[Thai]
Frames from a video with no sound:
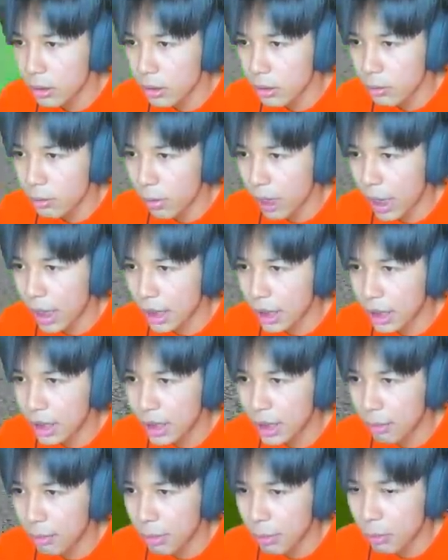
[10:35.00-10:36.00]
บางอาจเล่นเห
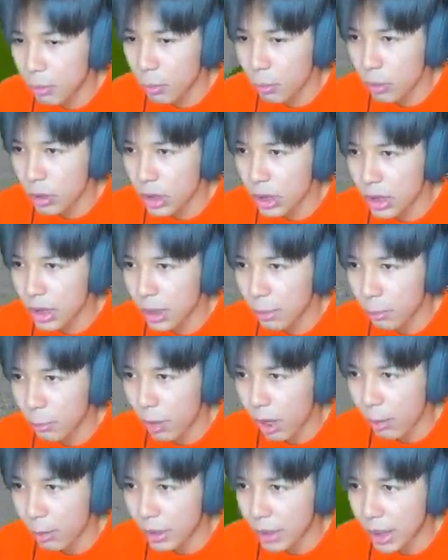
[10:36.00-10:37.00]
ลี่ยมกับกูเจอเหลี่ยมก
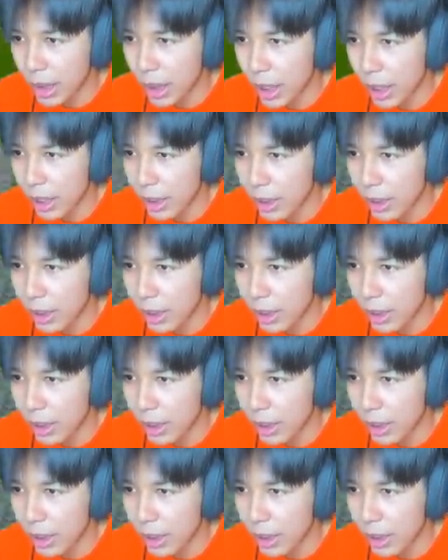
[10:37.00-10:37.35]
ว่าเป็นไงล่ะ